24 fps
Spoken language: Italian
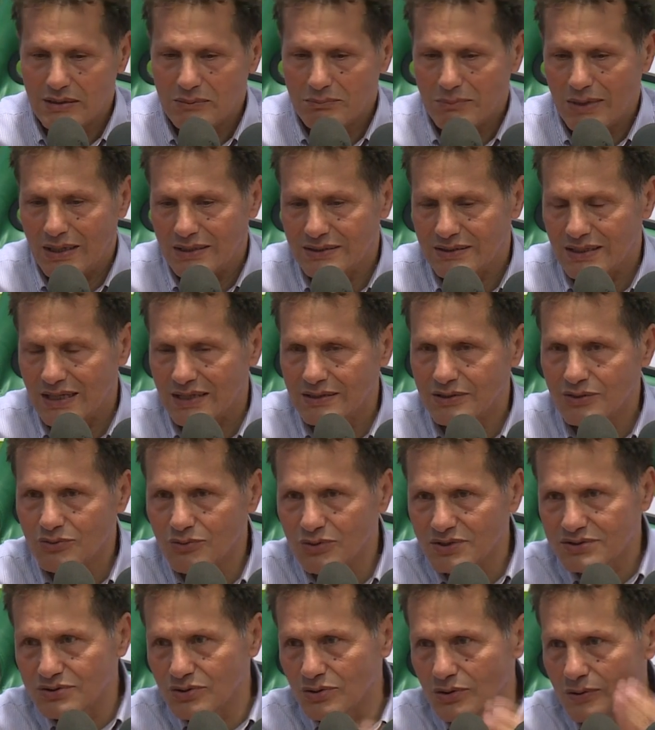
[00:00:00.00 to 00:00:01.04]
Ma al di là di
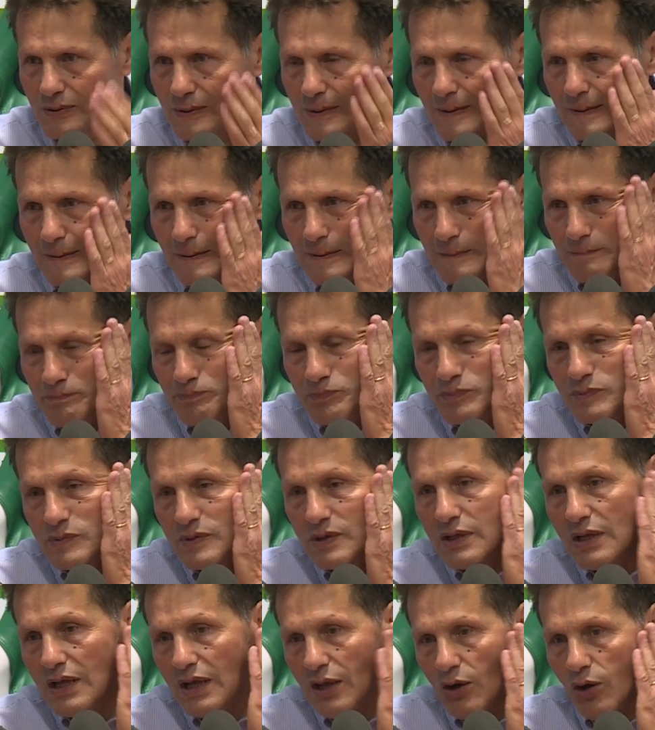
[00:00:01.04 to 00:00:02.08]
questo
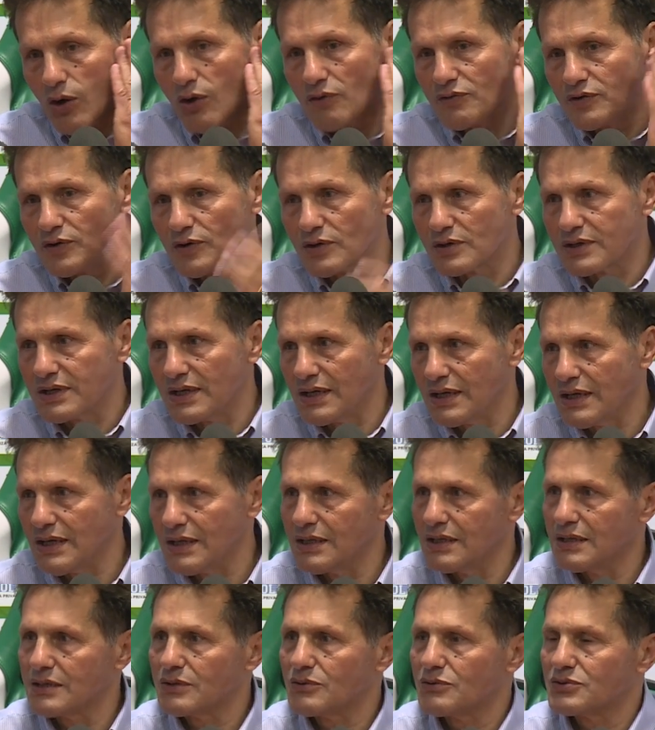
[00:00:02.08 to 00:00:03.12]
è ovvio
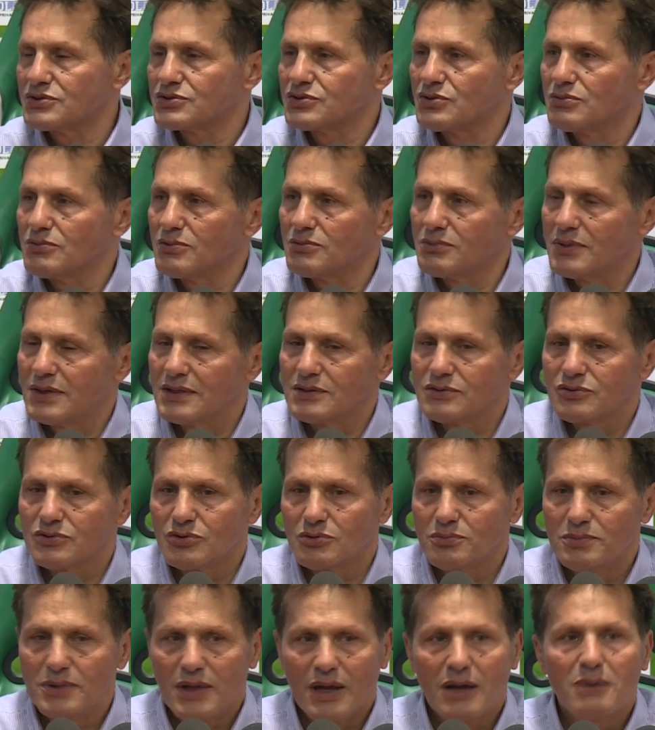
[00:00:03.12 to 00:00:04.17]
che in questo momento
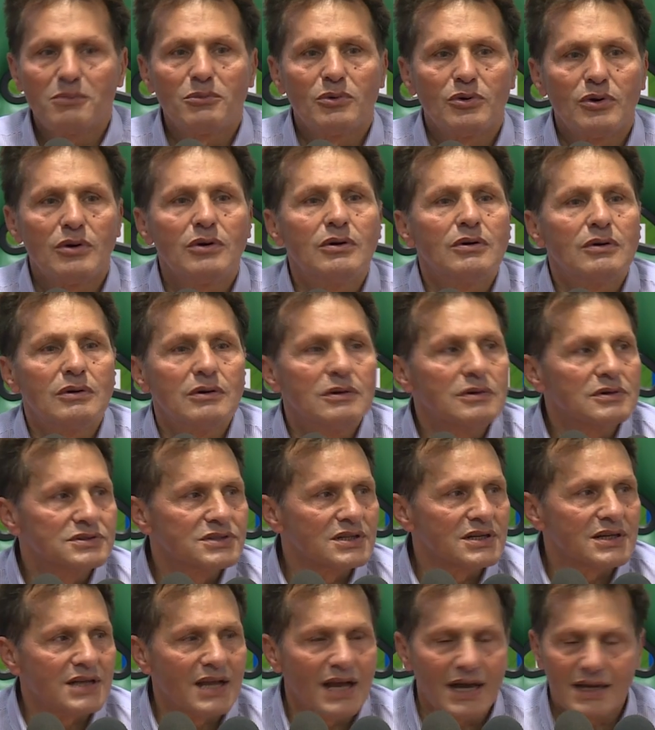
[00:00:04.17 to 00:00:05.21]
dobbiamo
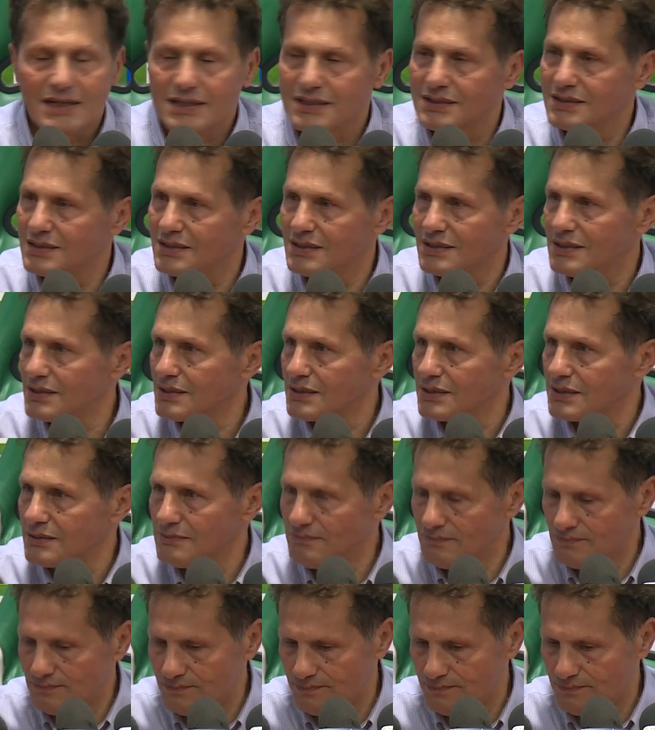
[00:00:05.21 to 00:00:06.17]
cercare di,